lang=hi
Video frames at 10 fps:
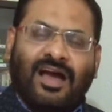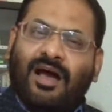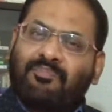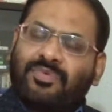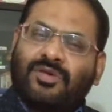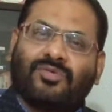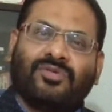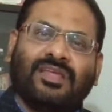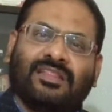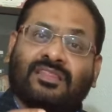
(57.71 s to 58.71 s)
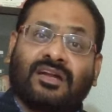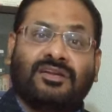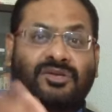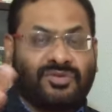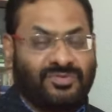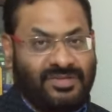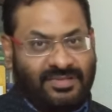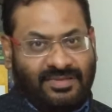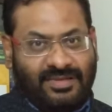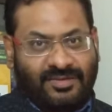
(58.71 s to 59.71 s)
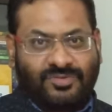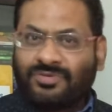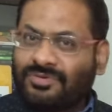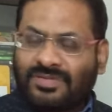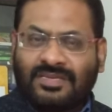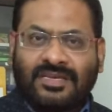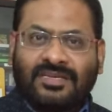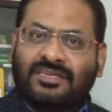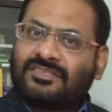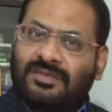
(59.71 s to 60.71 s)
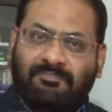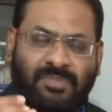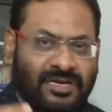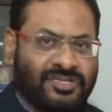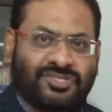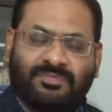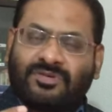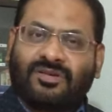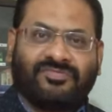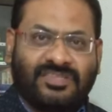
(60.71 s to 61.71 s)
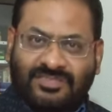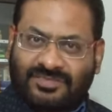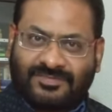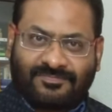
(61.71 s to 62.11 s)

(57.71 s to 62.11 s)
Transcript: आपने उन्हें दंड क्यों नहीं दिया डोंट यू थिंक इट इज अ पनिशेबल ऑफेंस